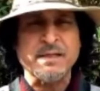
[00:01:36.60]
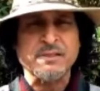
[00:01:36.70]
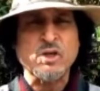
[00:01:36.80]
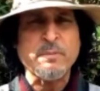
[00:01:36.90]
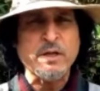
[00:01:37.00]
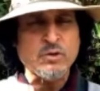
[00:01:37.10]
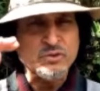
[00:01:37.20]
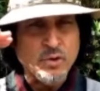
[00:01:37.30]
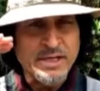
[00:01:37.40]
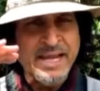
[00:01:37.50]
करते हैं और मैंने
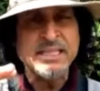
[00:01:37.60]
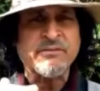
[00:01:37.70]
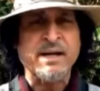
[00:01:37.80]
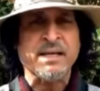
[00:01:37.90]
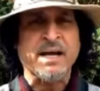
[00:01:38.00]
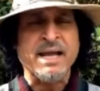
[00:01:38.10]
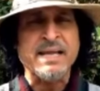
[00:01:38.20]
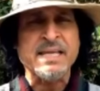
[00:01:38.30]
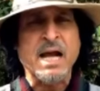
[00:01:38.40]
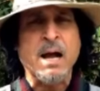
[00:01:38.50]
उनको कई दफ़ा कहा है
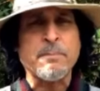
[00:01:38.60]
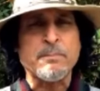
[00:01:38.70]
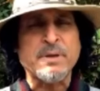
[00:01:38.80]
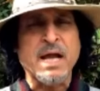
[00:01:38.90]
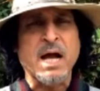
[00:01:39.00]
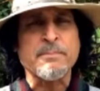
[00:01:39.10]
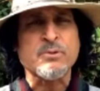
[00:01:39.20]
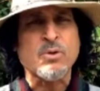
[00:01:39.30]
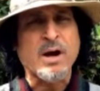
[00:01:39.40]
कि आप अपने आप को